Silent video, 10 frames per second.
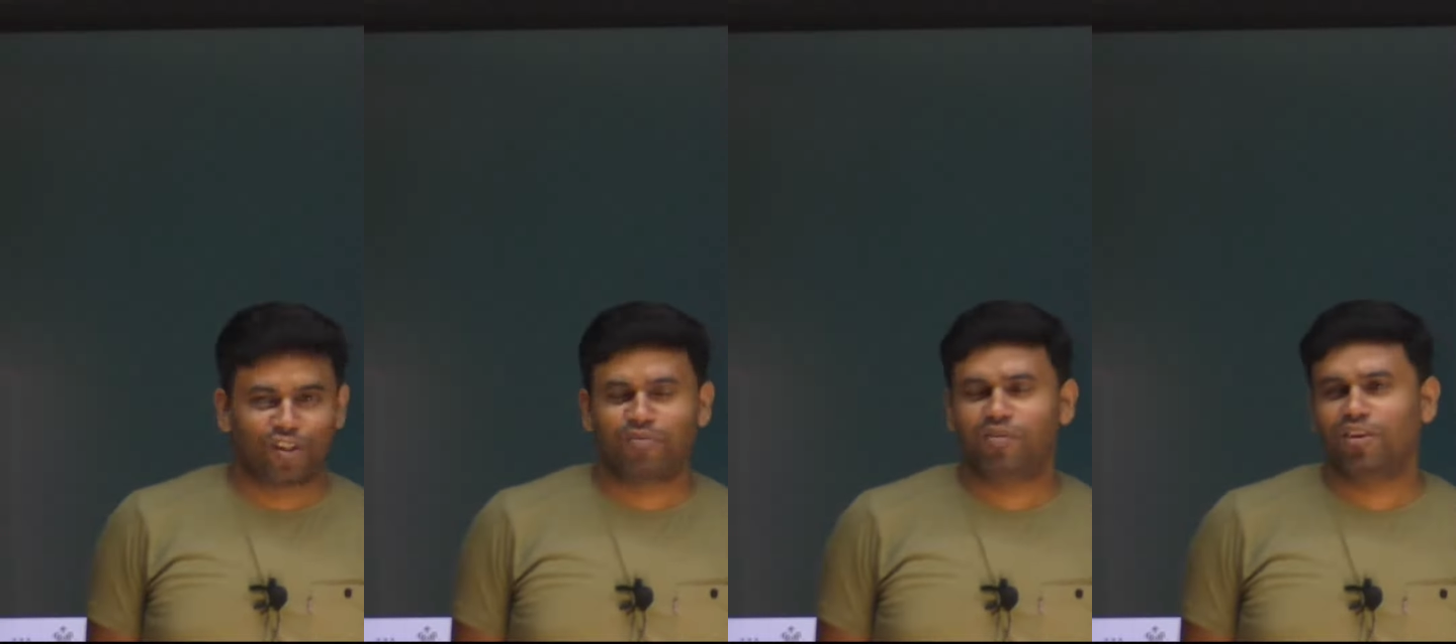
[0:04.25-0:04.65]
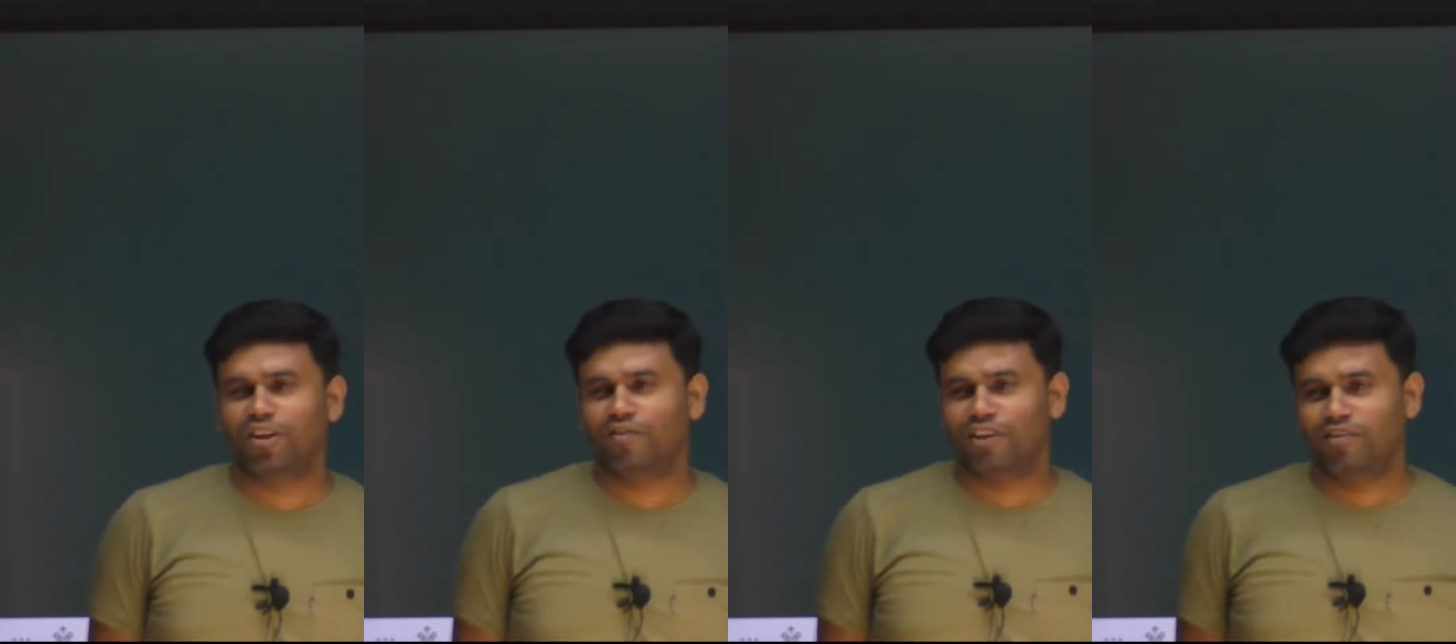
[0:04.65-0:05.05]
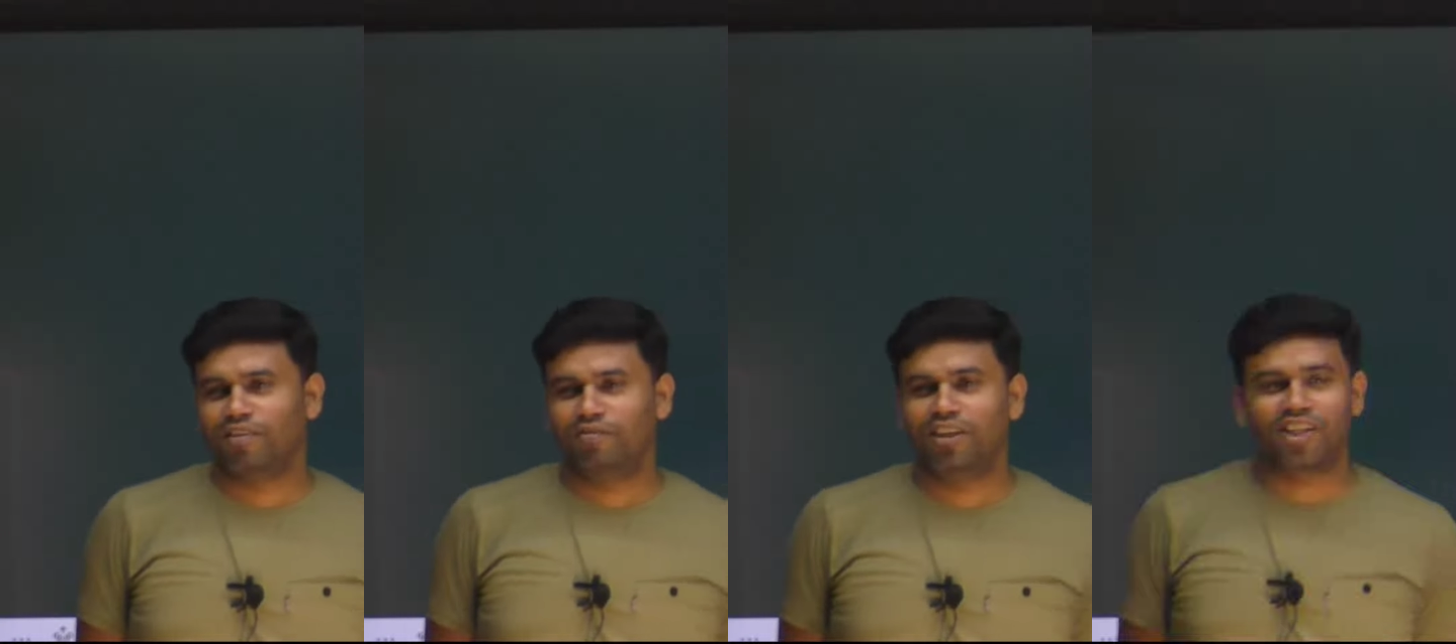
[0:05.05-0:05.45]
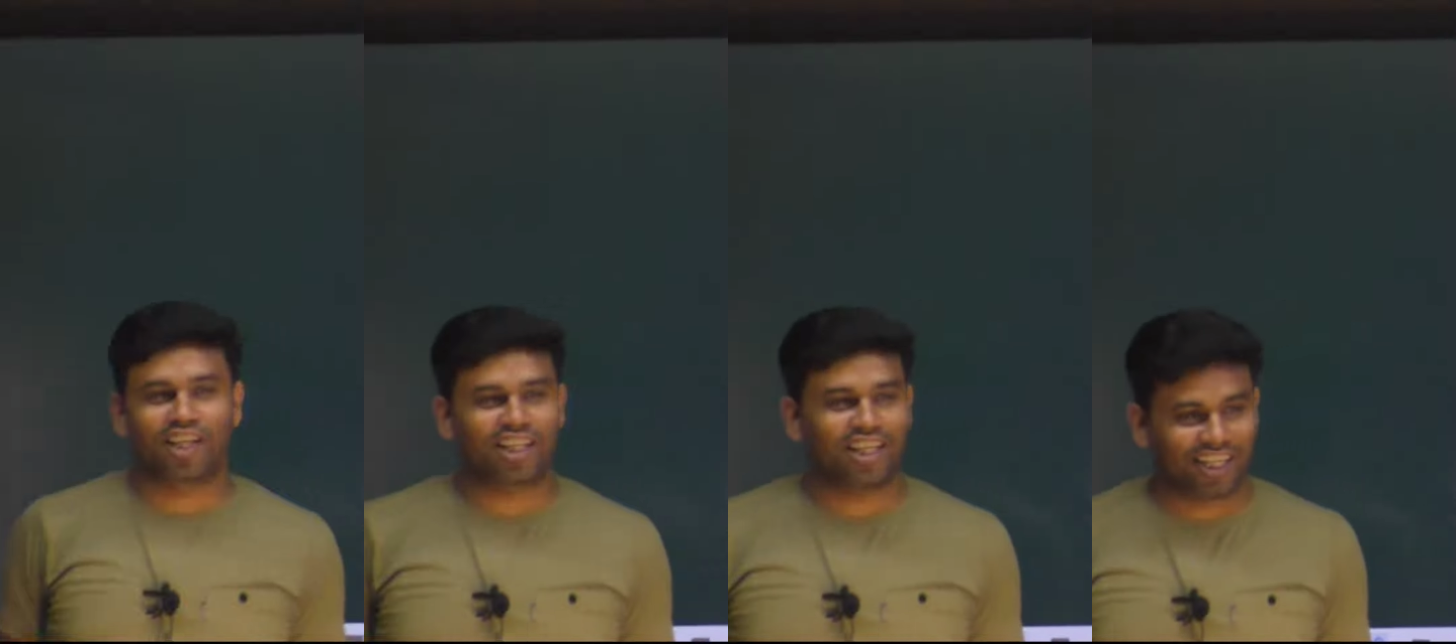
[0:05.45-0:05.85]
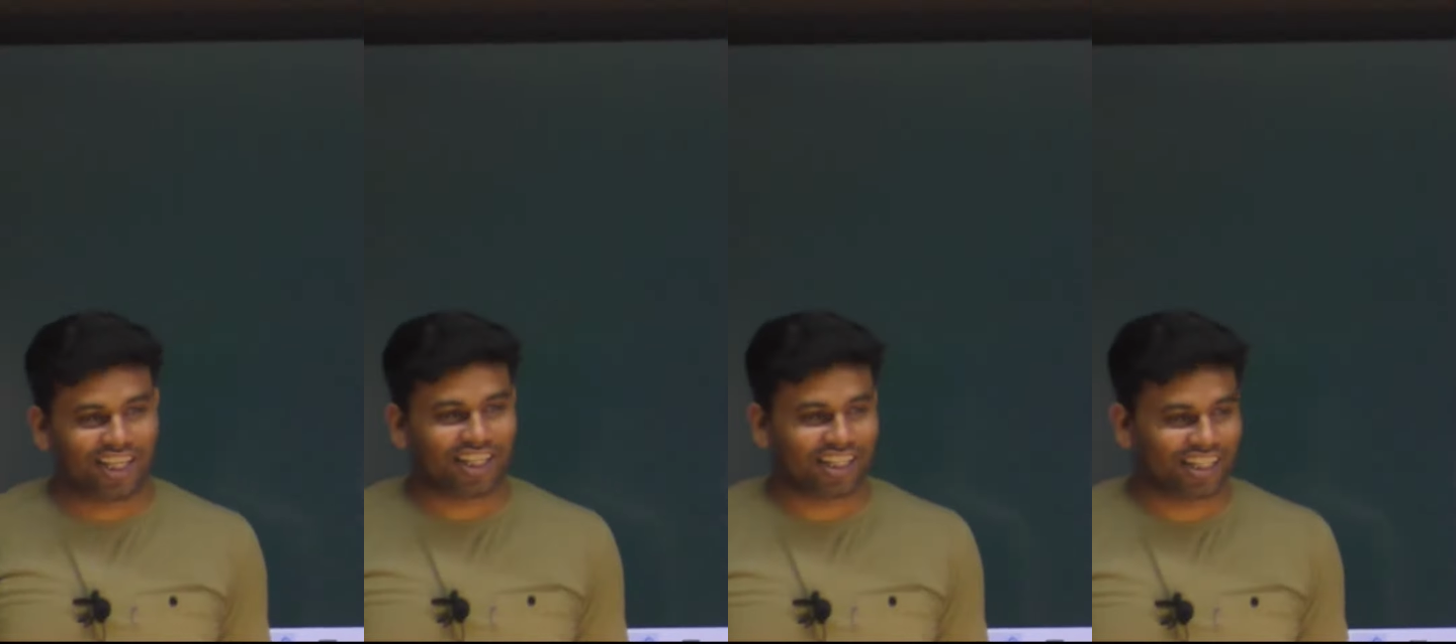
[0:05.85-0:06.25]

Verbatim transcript: तो मम्मी को बोला मम्मी छाता है